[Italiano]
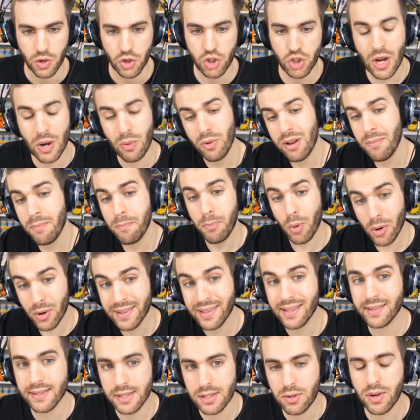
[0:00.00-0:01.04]
C'è
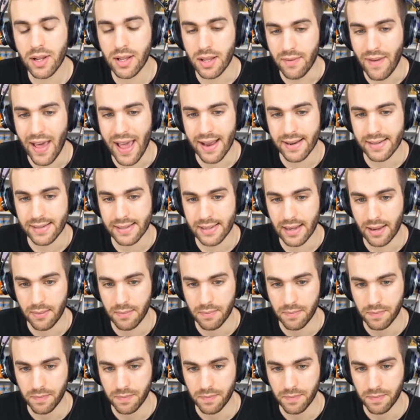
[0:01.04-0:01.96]
un'importazione diversa.